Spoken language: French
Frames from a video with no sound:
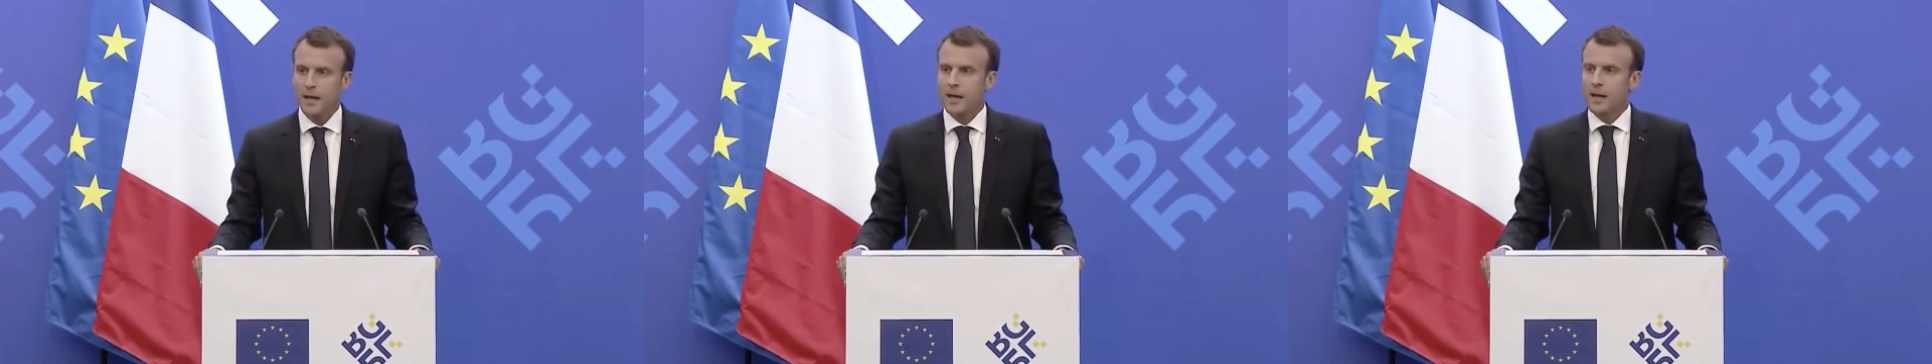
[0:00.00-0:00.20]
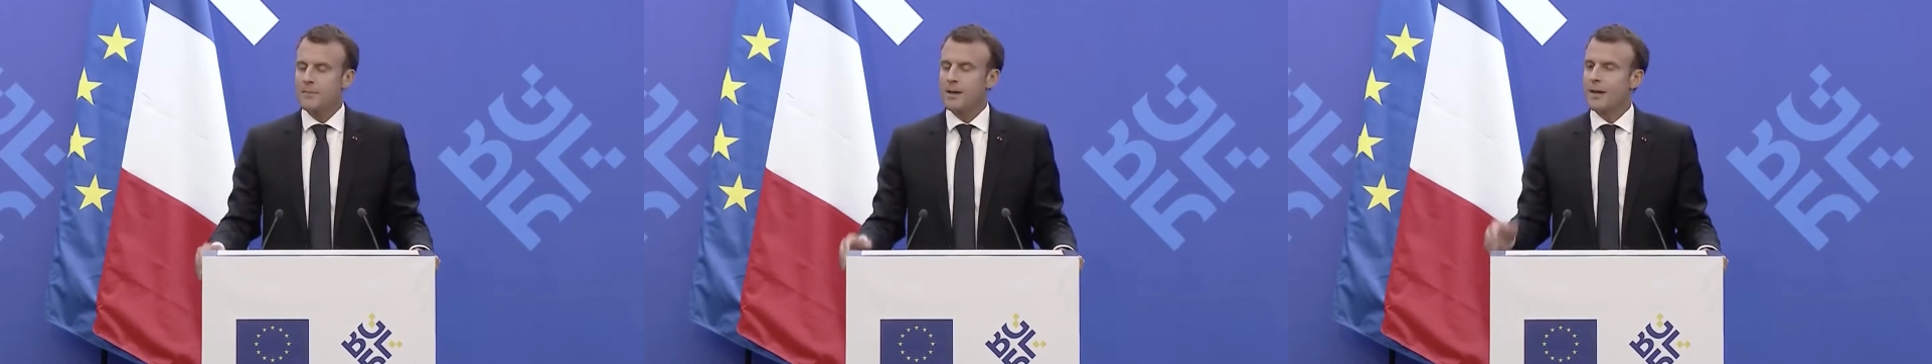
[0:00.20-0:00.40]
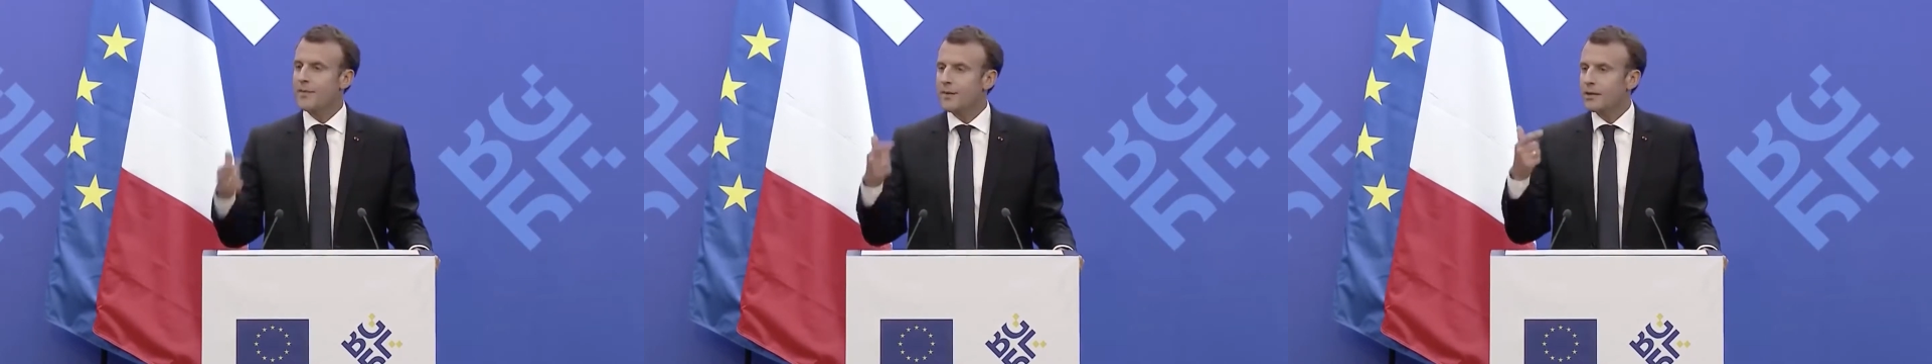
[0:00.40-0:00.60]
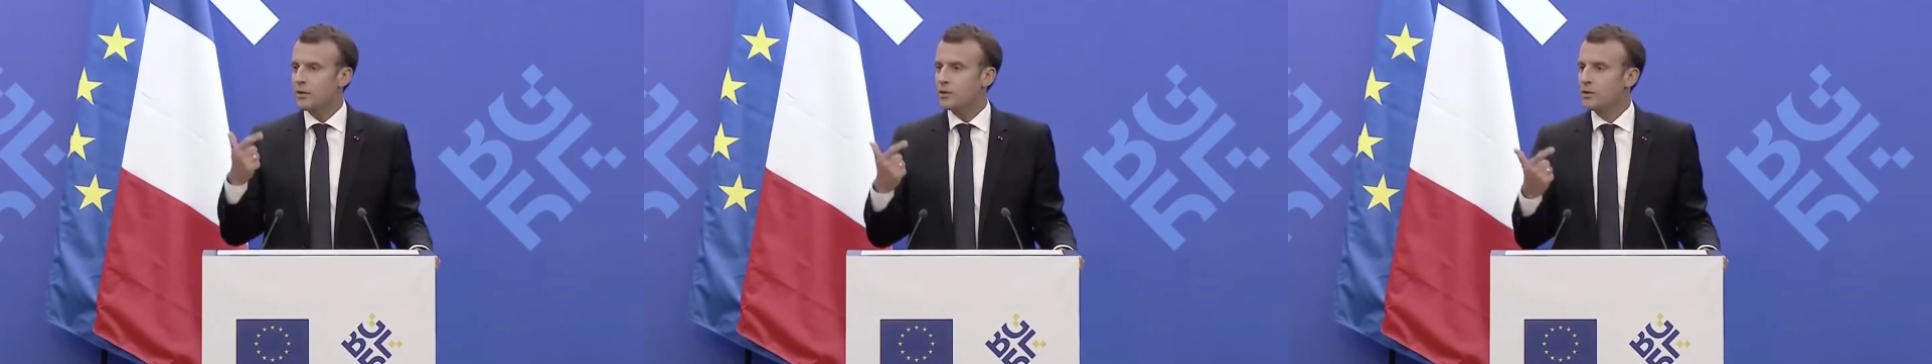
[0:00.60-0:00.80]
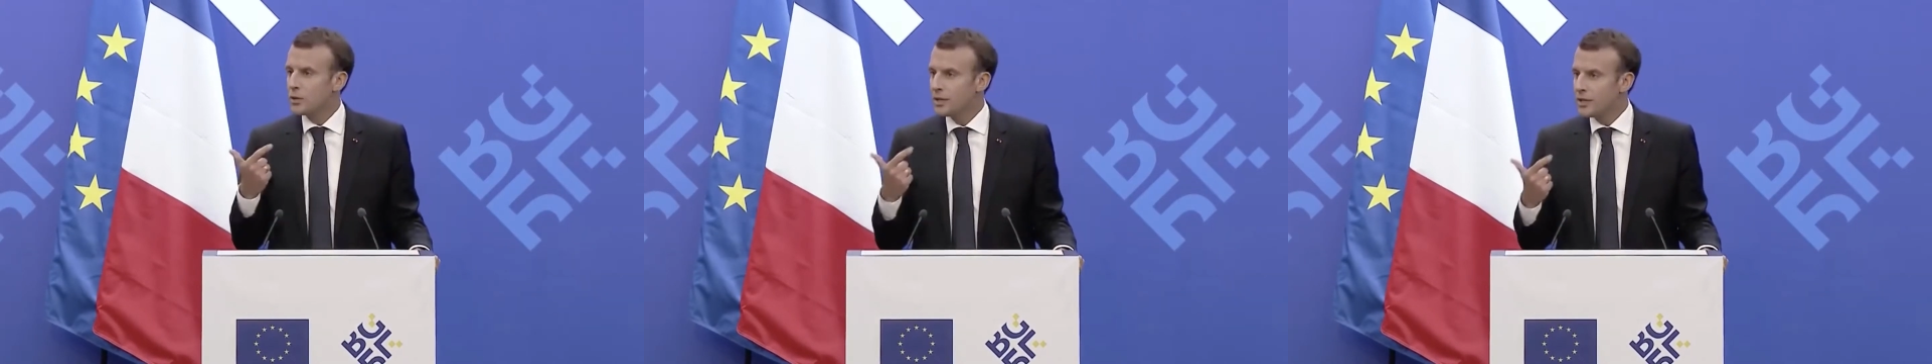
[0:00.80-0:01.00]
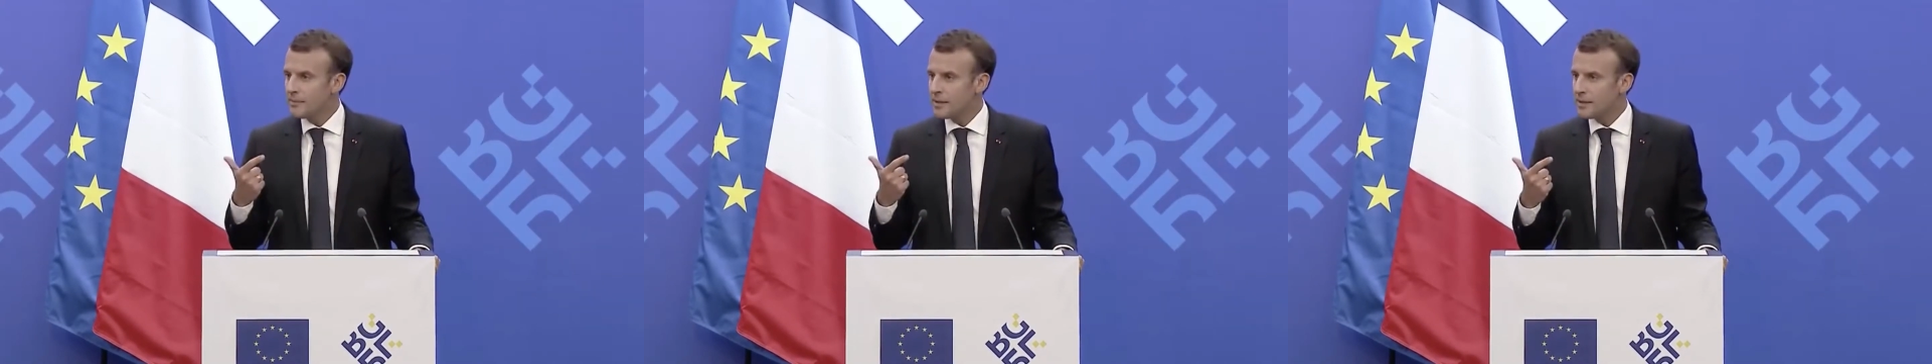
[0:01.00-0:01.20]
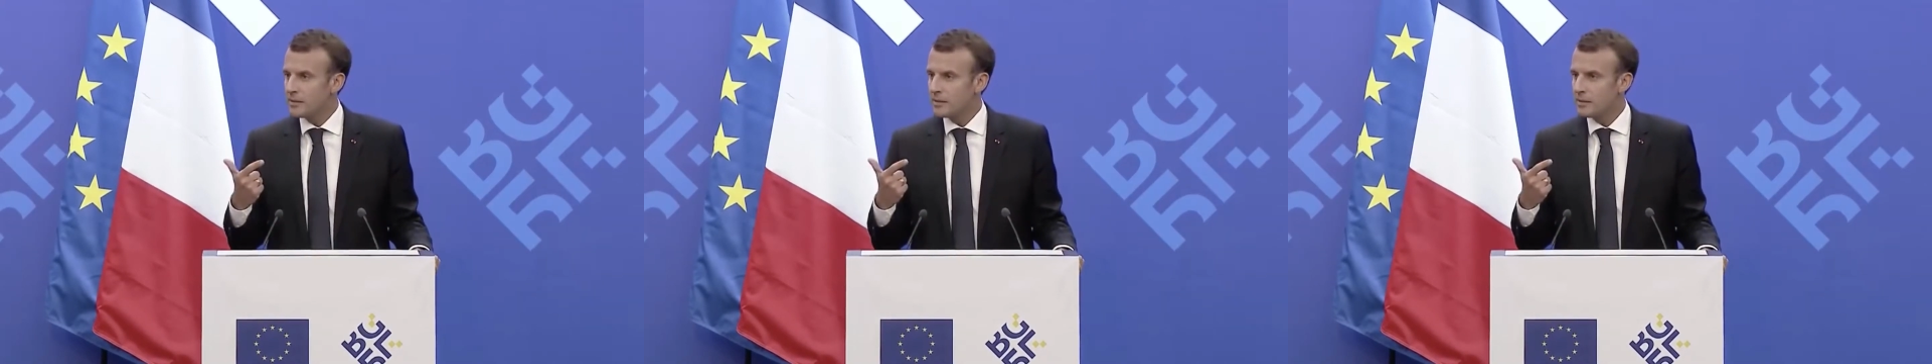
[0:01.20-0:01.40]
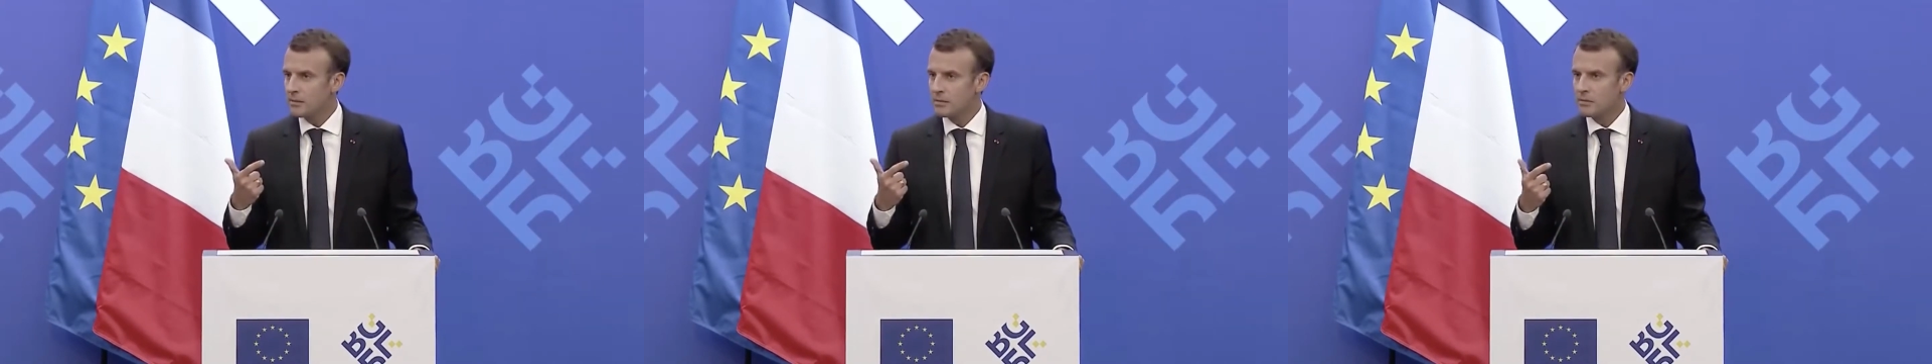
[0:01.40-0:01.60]
Mais avec deux
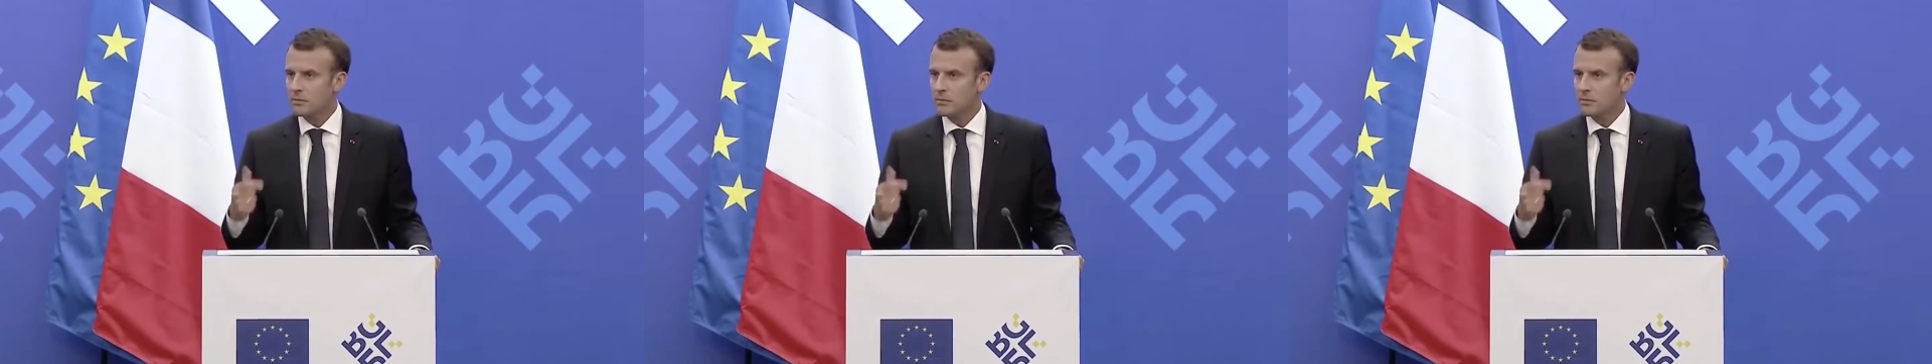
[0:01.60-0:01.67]
limites.